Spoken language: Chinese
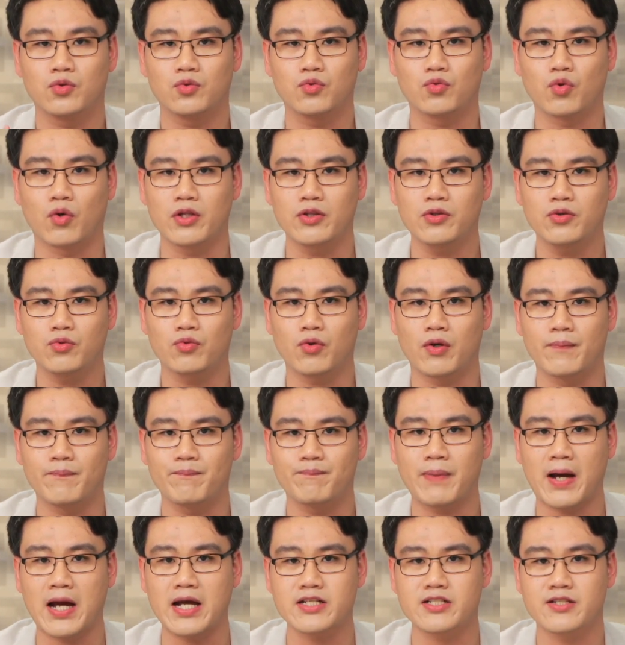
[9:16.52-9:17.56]
短短
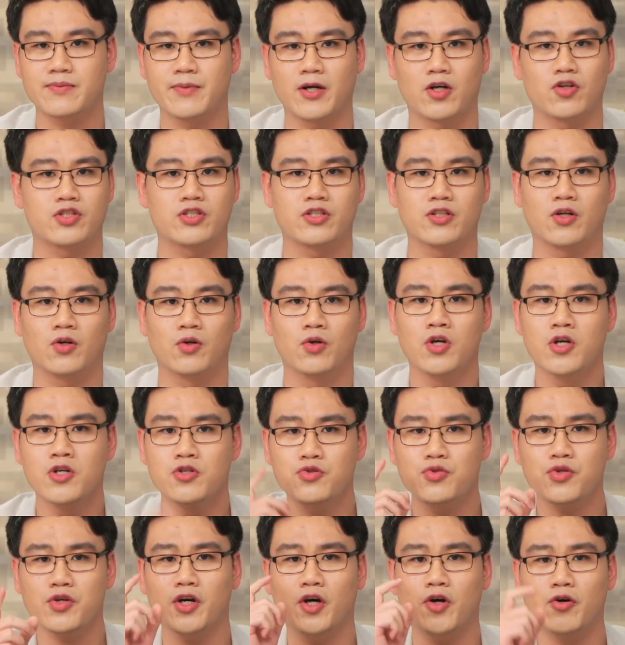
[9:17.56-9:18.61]
八十秒之后，
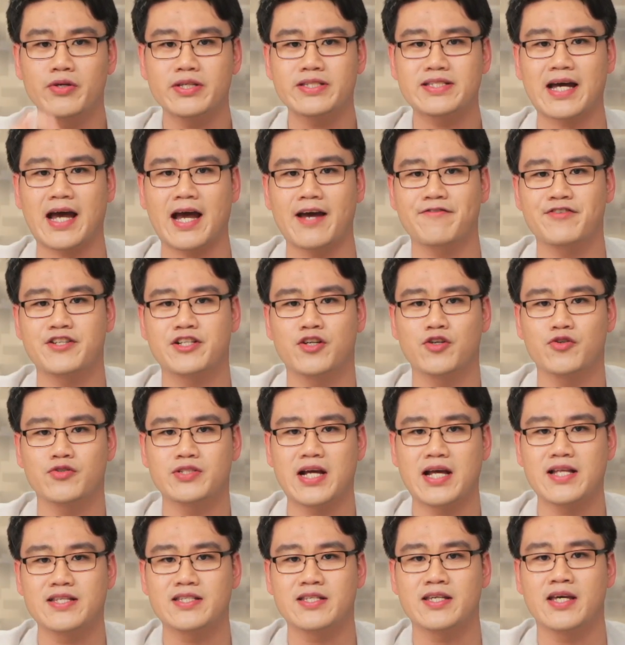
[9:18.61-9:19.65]
最后一架 F 十六
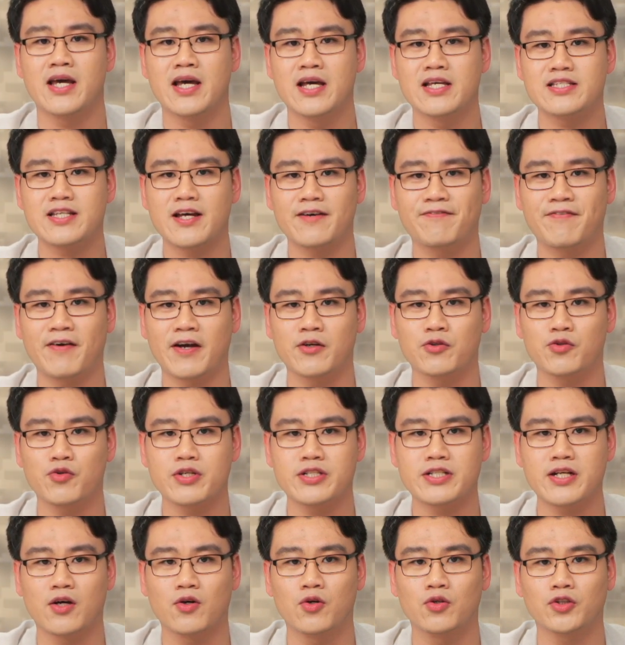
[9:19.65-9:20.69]
战机在反应堆
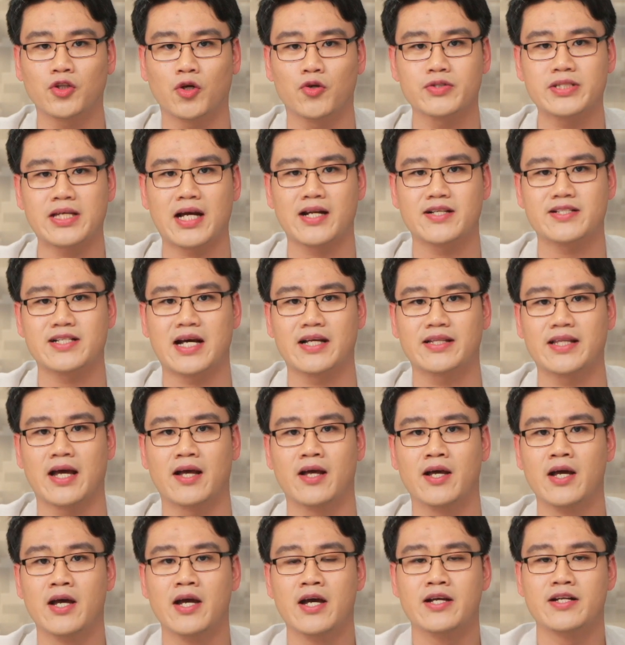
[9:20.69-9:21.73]
上空投下了炸弹，
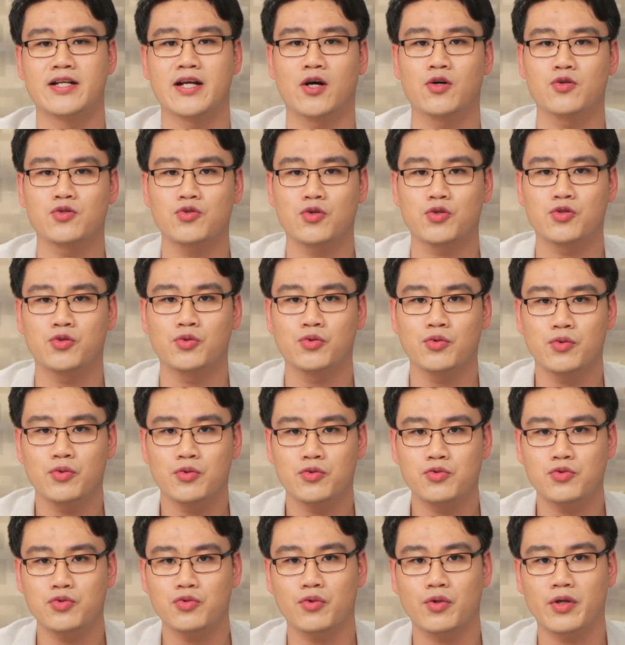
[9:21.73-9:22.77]
然后做出
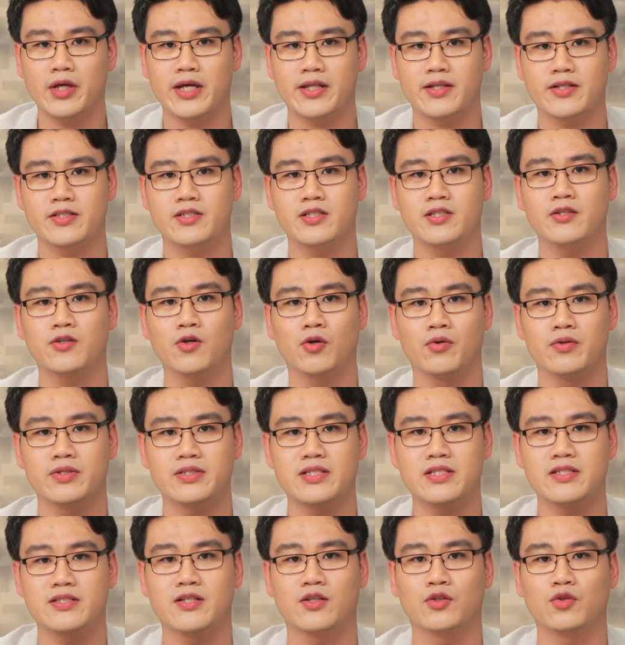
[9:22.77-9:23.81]
剧烈的机动
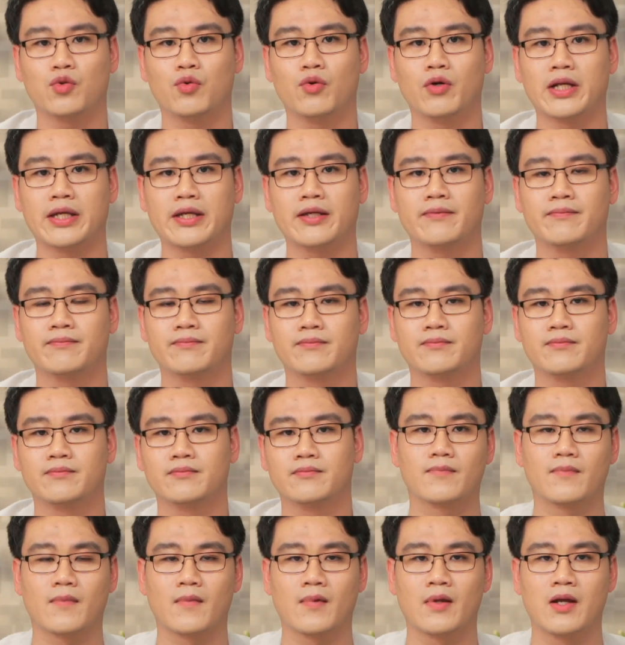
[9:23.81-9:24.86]
进行脱离。
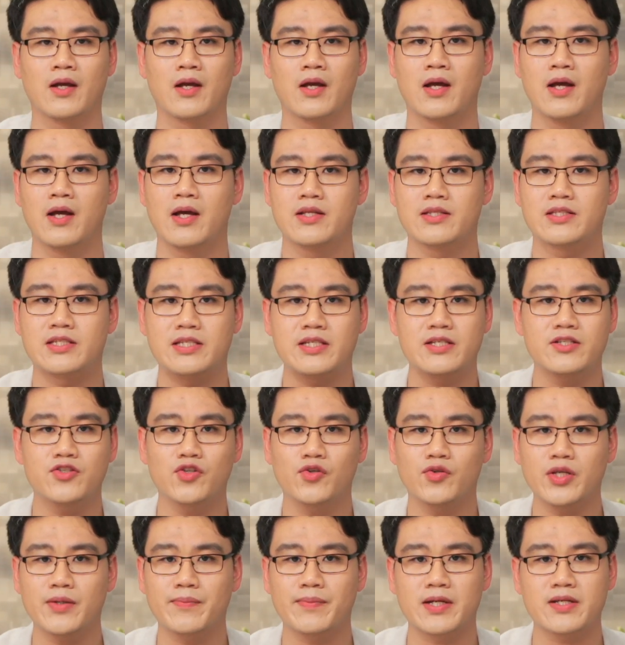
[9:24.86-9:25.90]
其
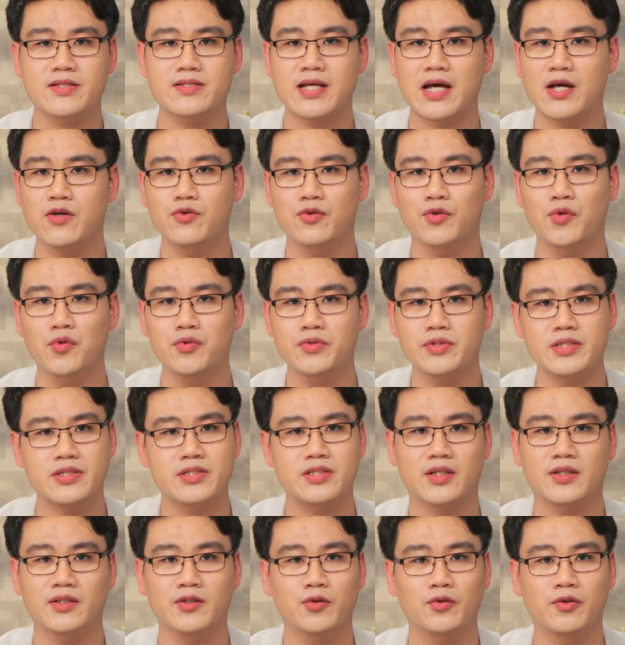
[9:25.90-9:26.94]
中一名参与攻击
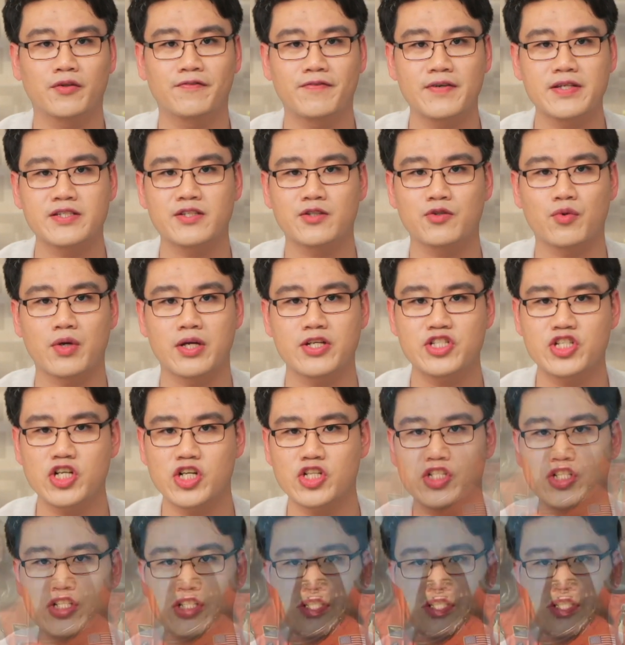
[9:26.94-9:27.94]
行动的飞行员，正是